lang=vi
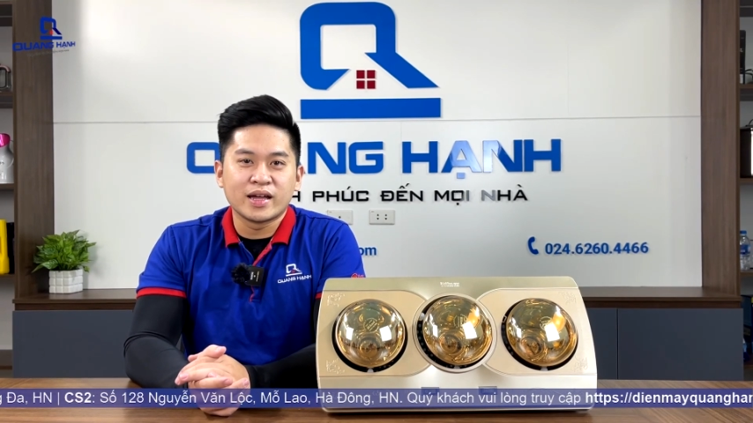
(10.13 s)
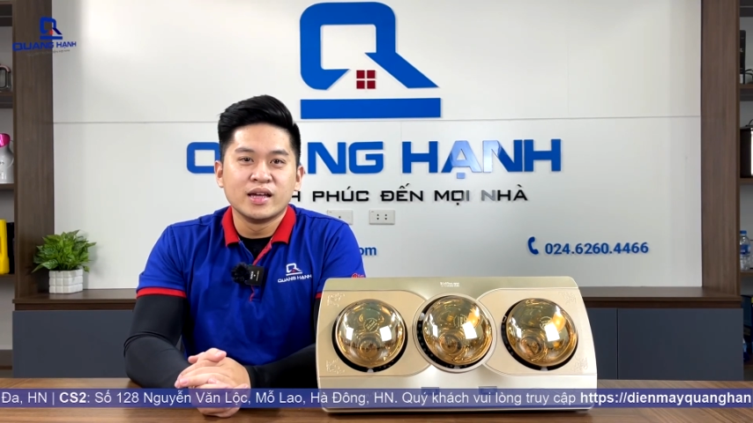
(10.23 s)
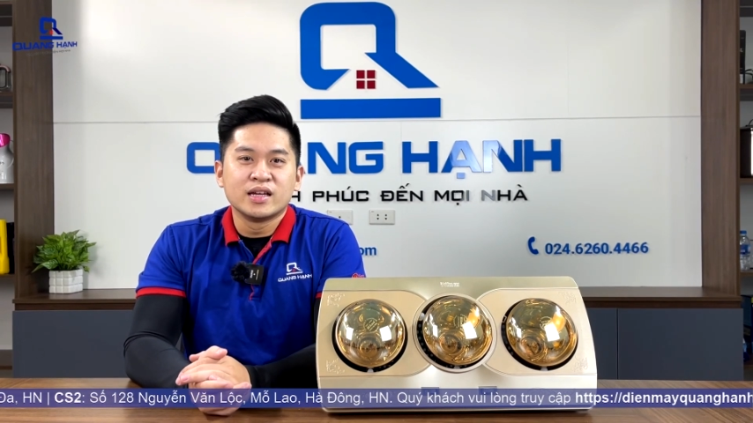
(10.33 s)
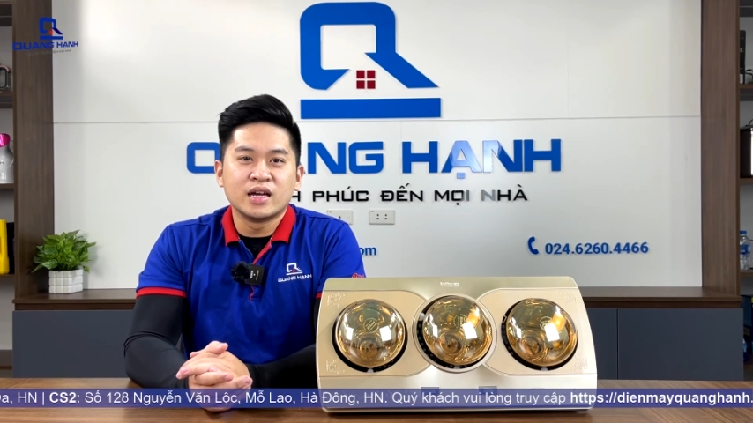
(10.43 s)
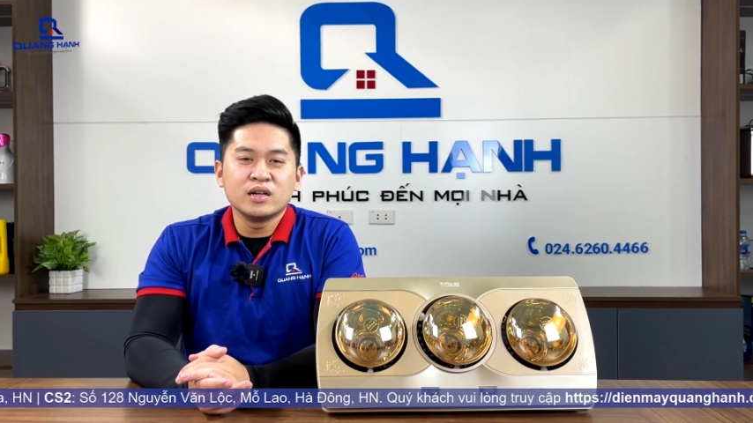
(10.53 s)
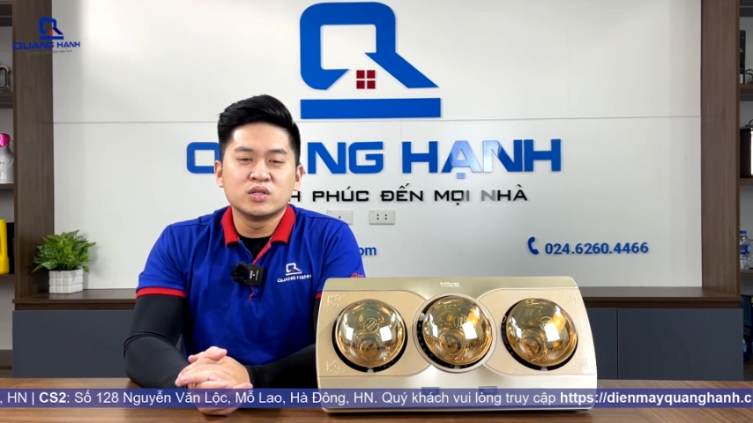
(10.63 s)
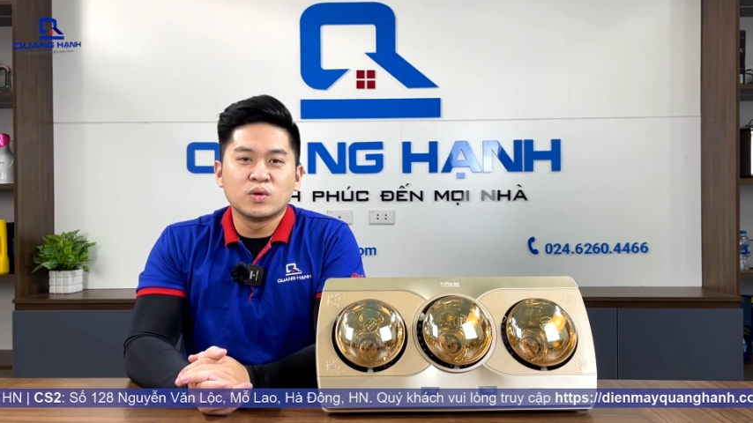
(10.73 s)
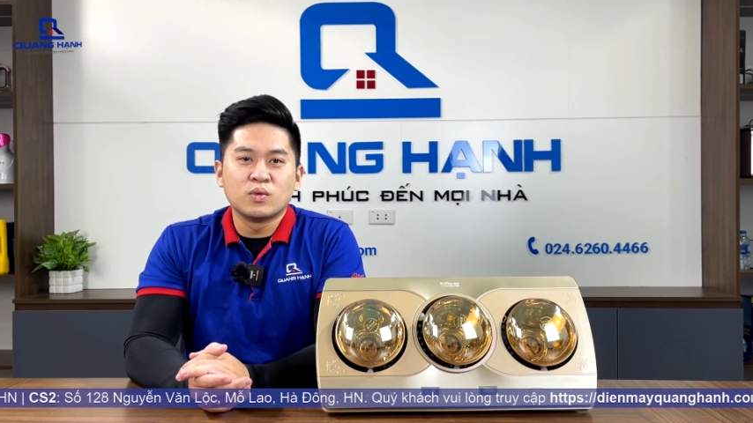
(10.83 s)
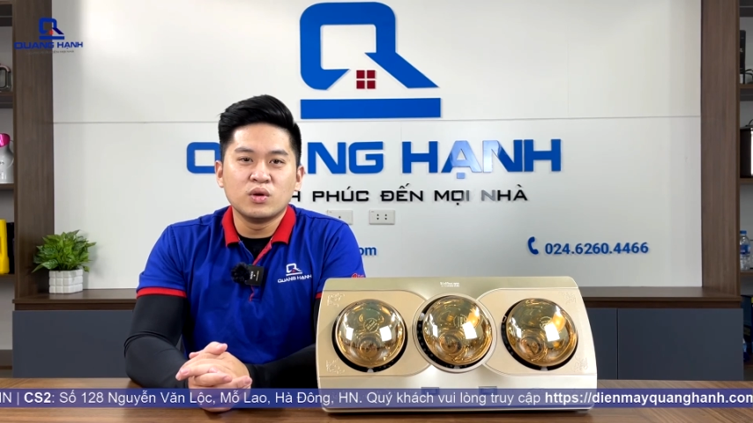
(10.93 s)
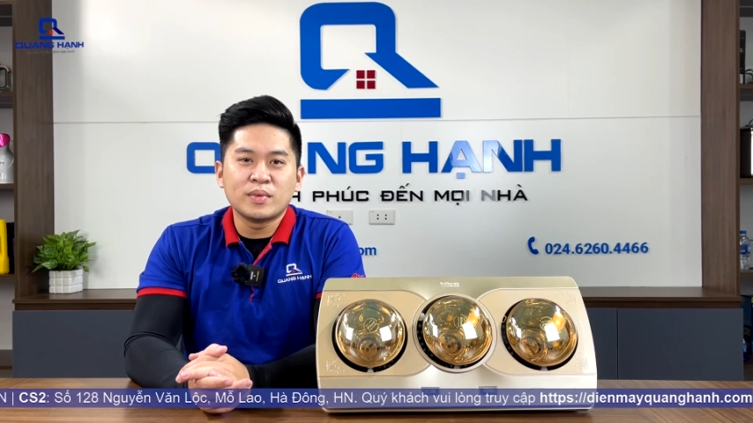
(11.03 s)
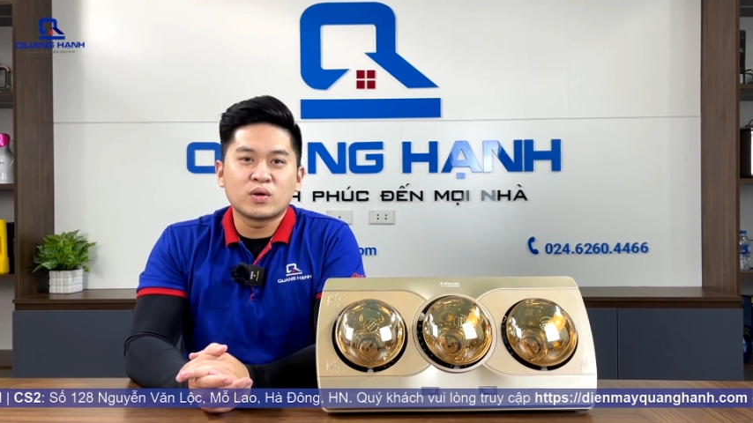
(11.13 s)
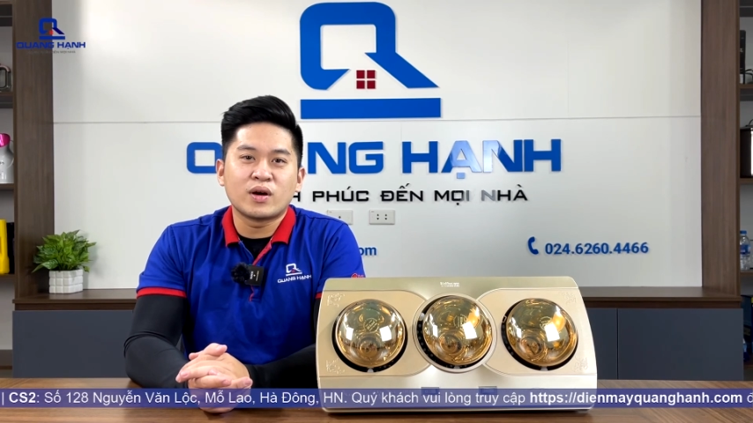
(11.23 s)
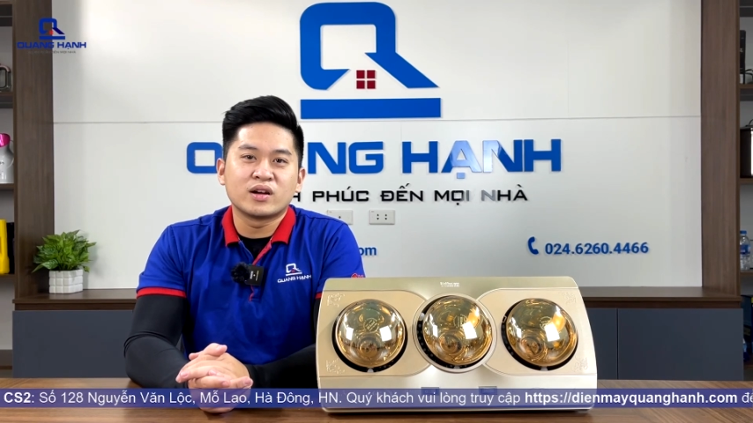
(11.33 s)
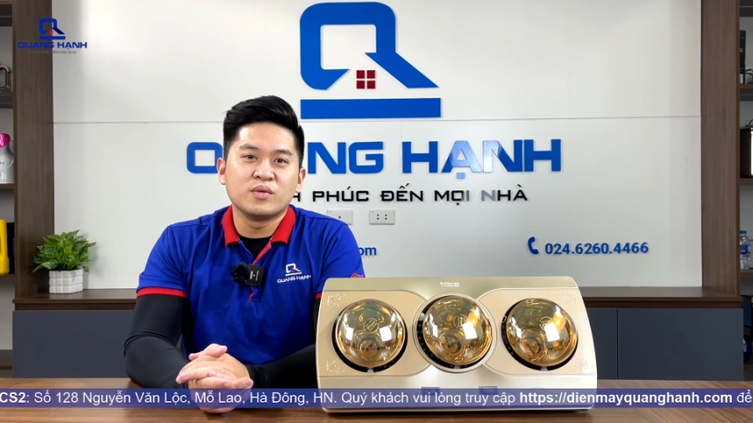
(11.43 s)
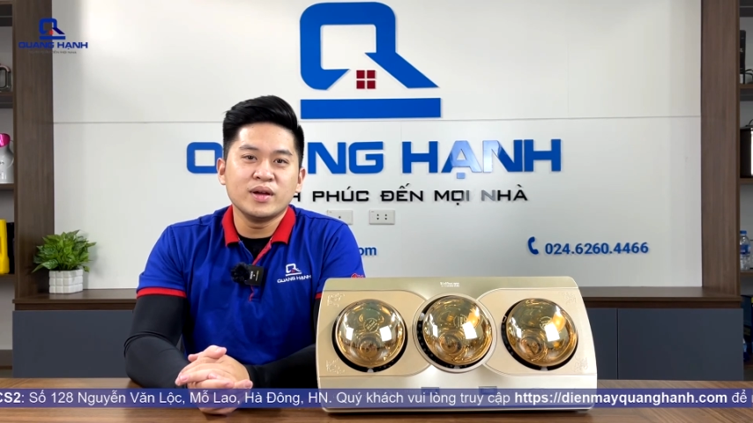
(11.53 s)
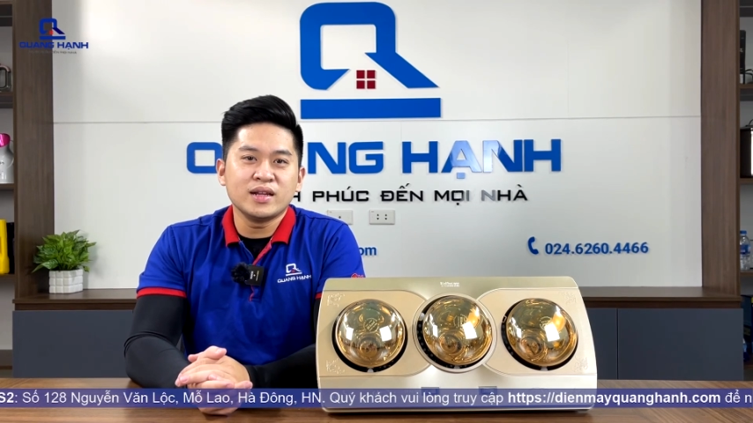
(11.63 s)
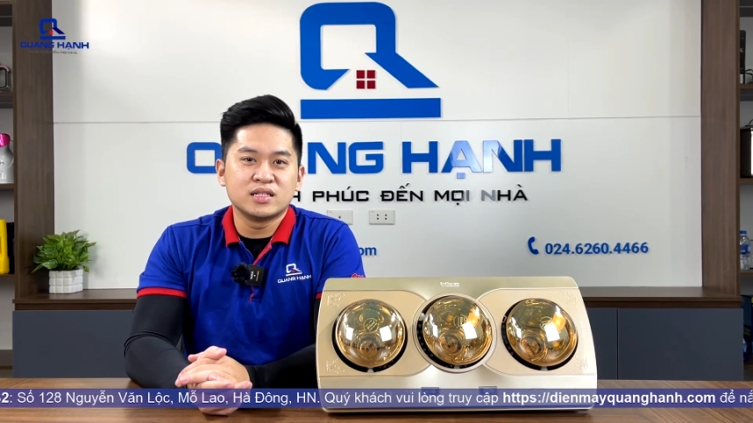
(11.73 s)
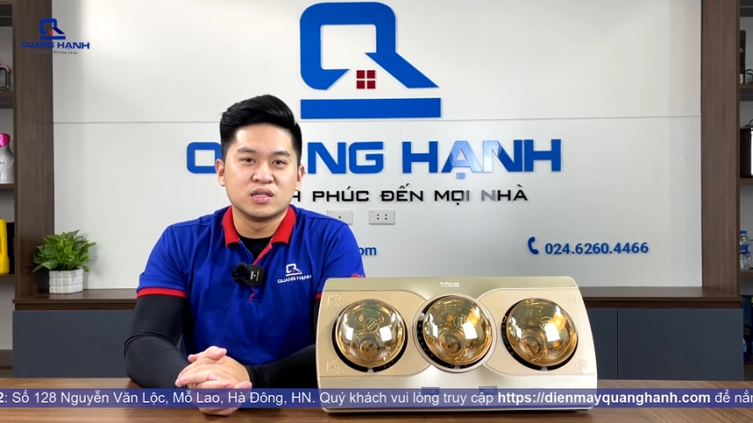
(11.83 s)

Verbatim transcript: khiến người dùng luôn băn khoăn không biết nên sử